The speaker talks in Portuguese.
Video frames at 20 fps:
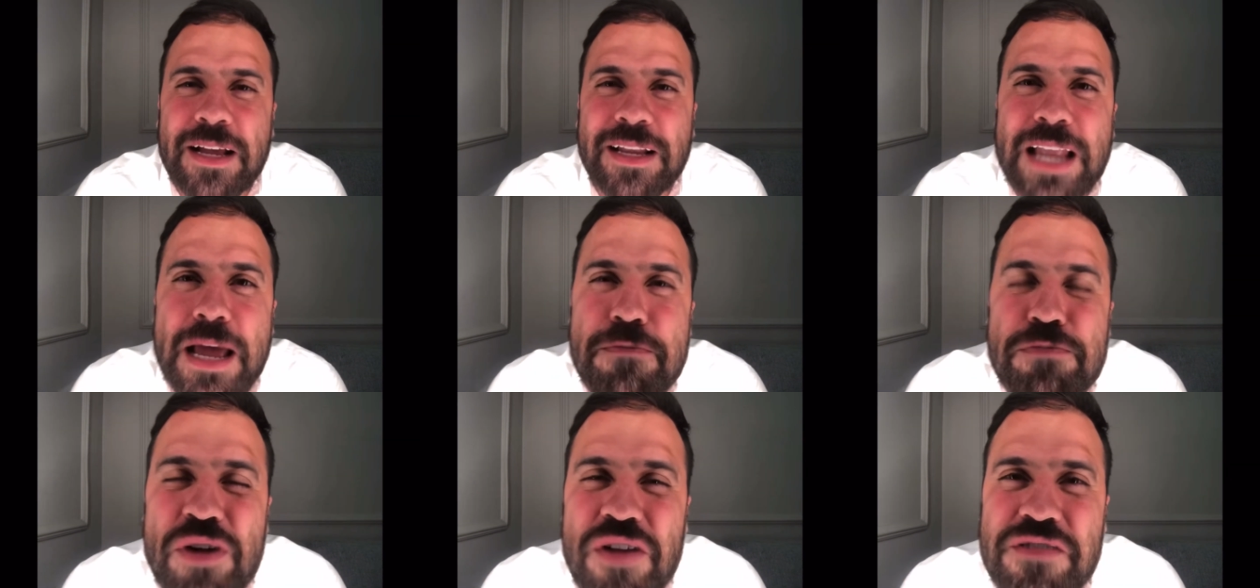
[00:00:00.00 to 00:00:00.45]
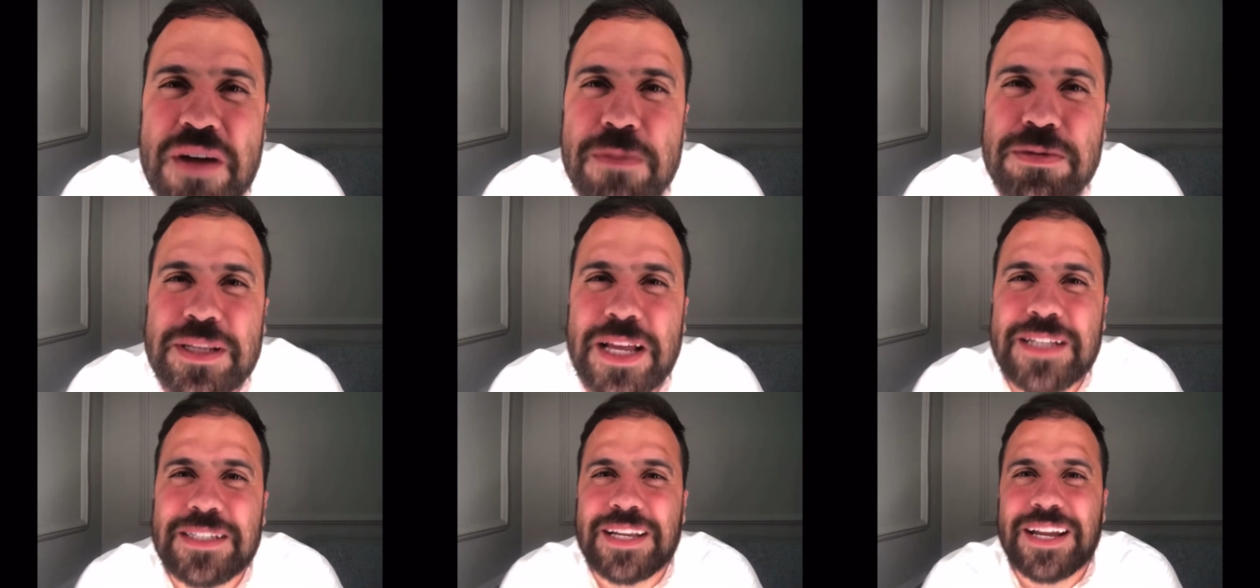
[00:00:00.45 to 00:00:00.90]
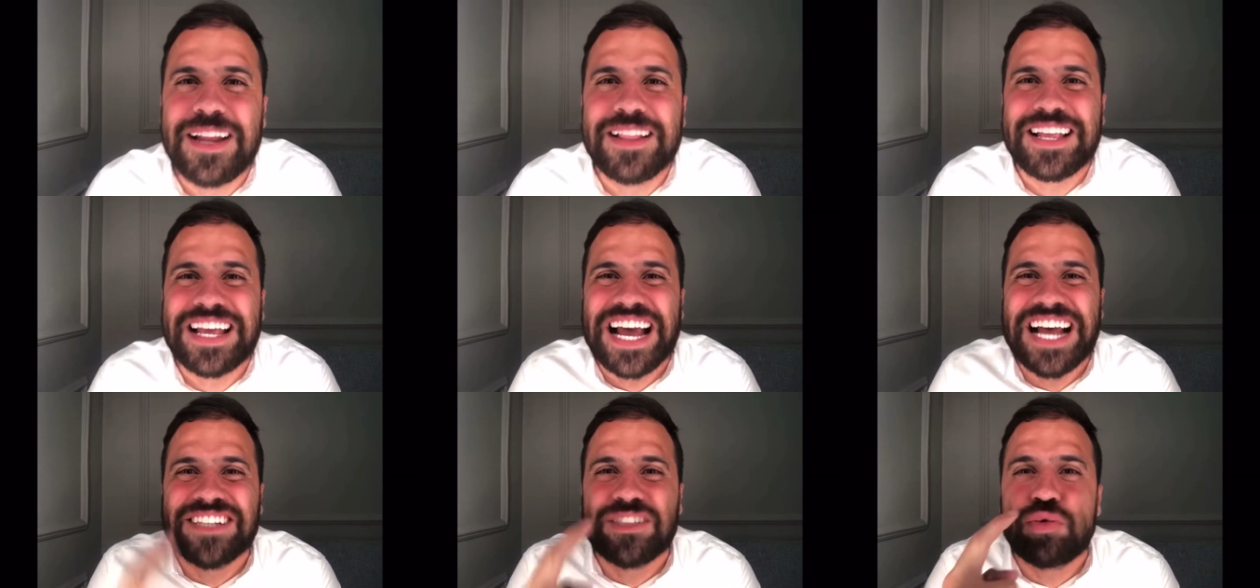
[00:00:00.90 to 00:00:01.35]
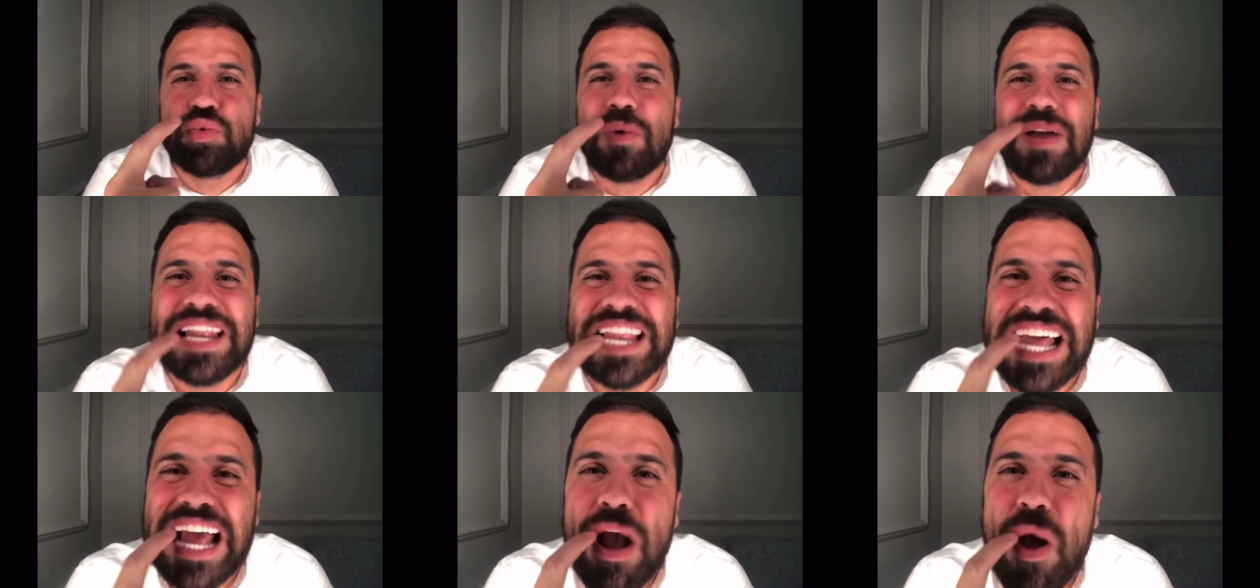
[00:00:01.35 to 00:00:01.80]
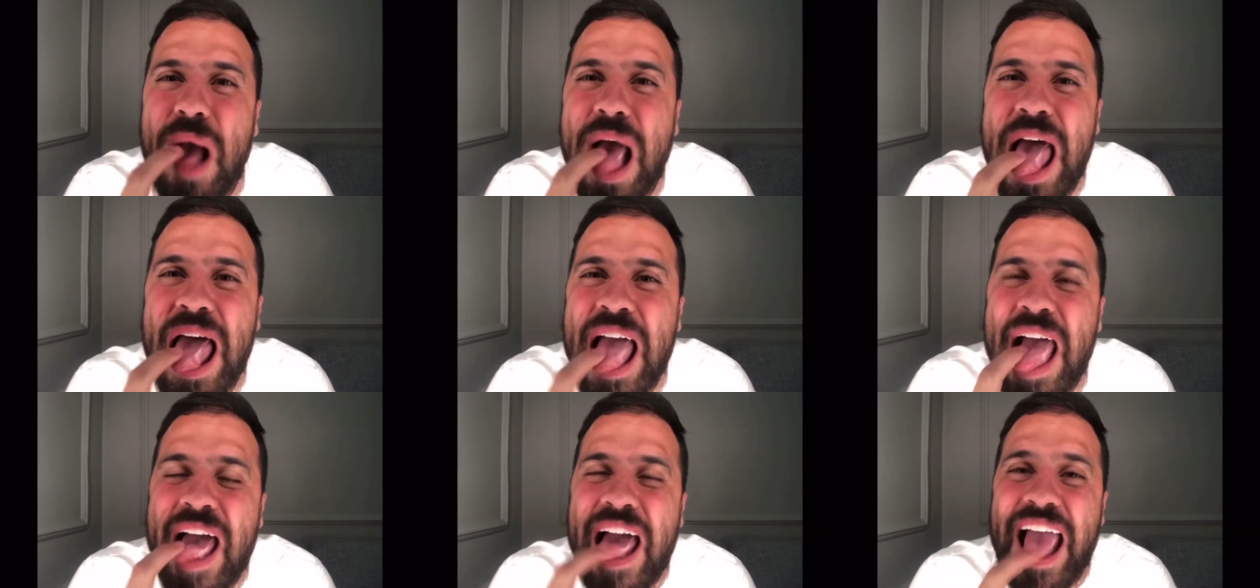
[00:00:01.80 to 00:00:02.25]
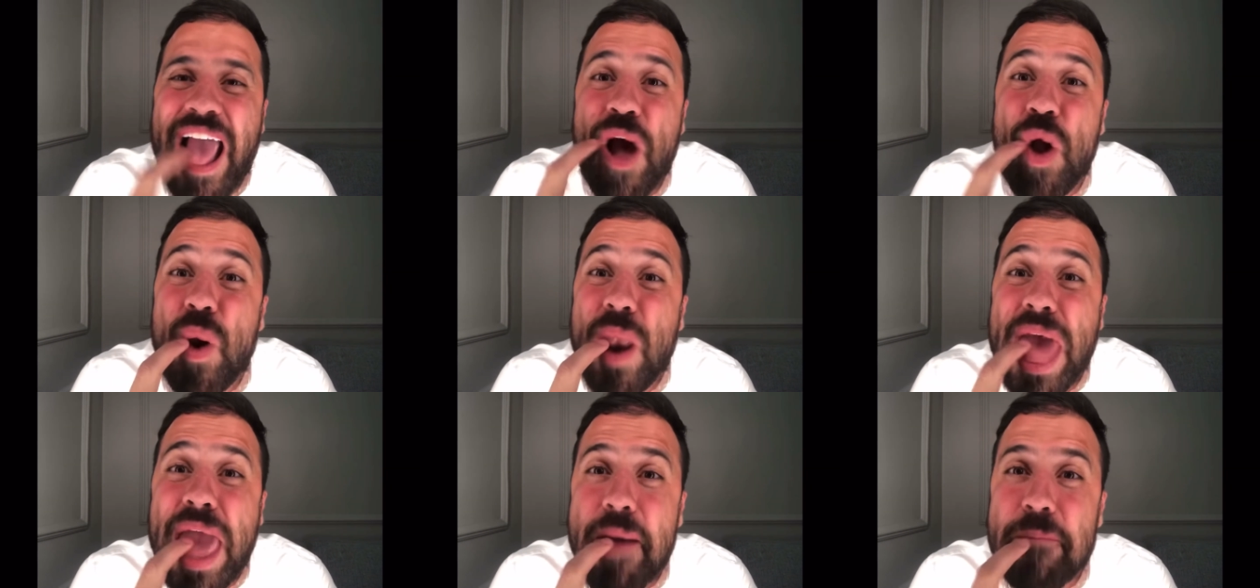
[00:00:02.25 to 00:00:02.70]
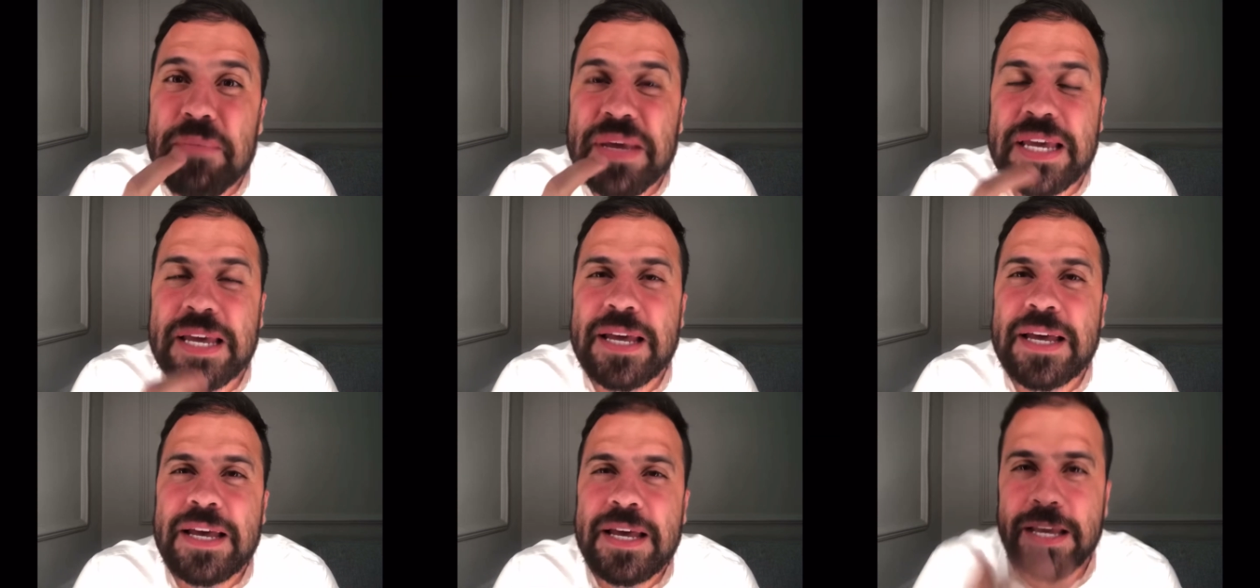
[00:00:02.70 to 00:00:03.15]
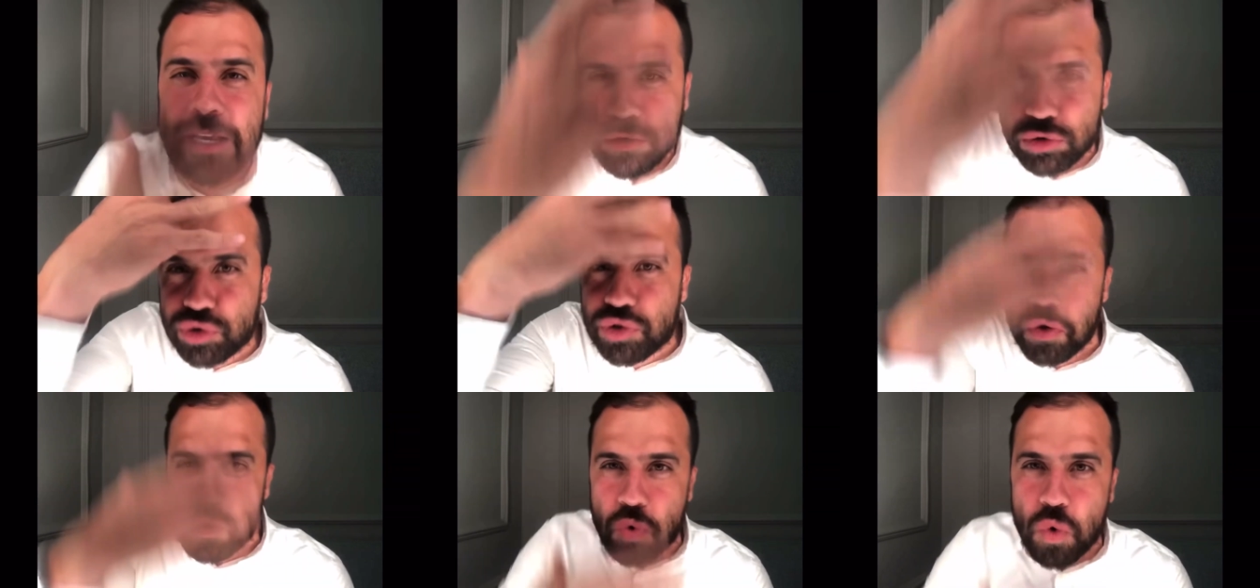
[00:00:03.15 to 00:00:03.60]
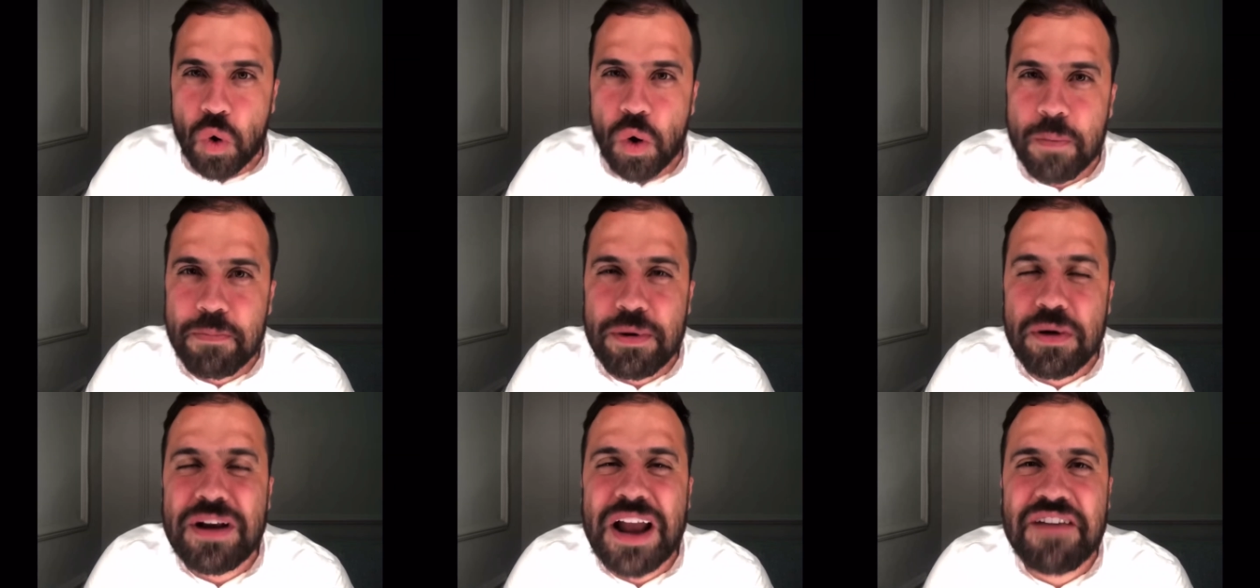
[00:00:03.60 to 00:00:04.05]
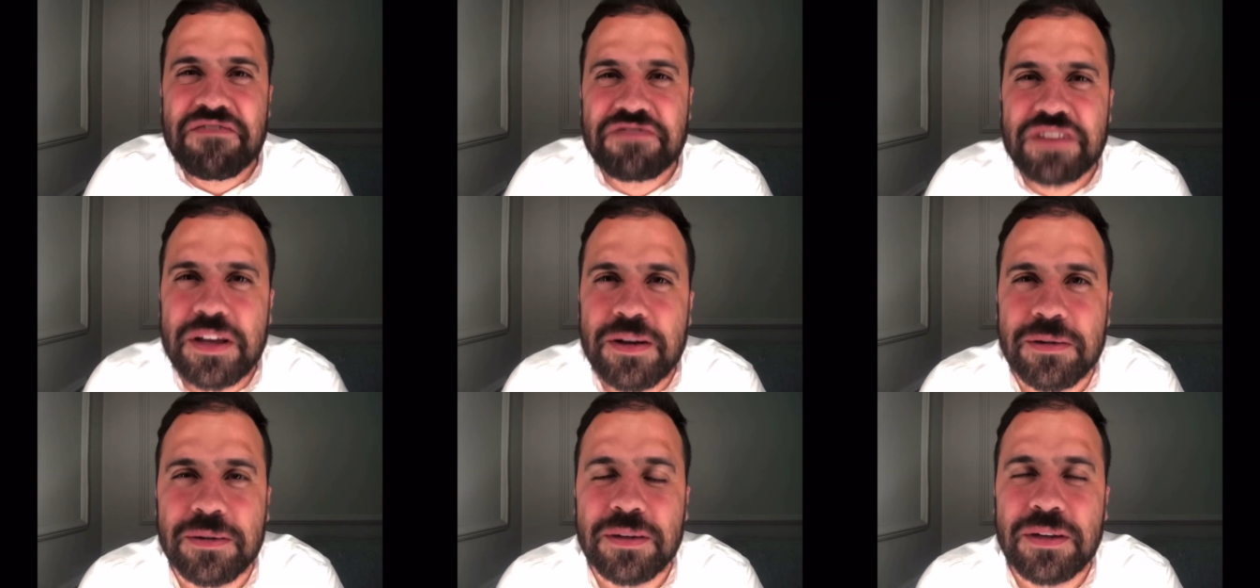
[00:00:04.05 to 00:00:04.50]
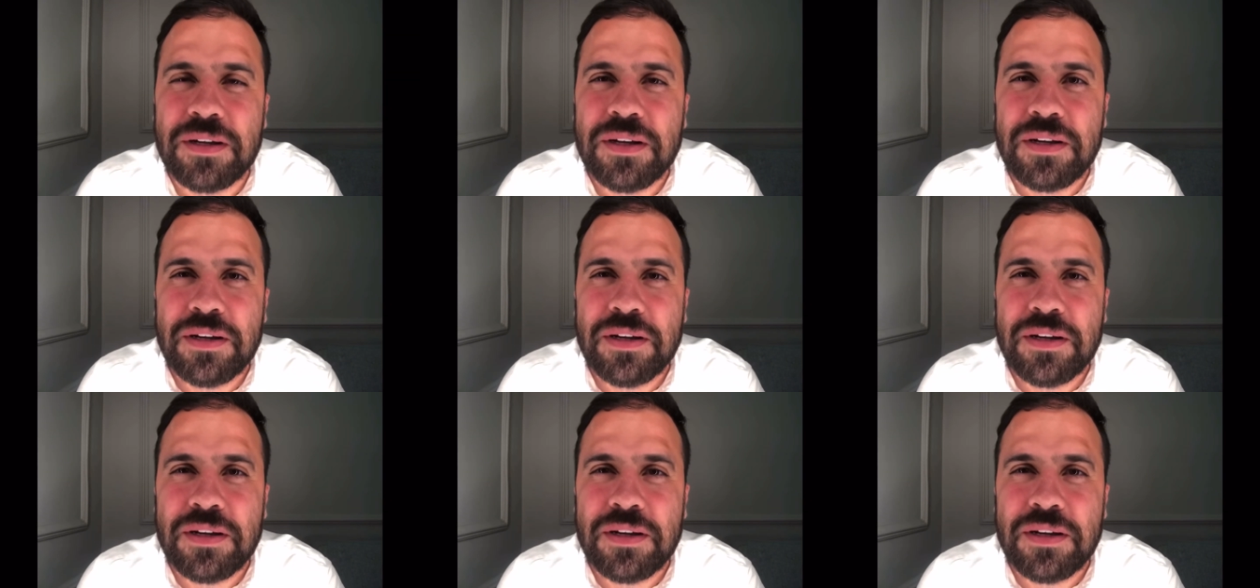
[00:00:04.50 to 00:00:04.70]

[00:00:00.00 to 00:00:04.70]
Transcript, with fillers: Lá em Provérbios está escrito que a sua língua é o leme e o seu corpo é o navio.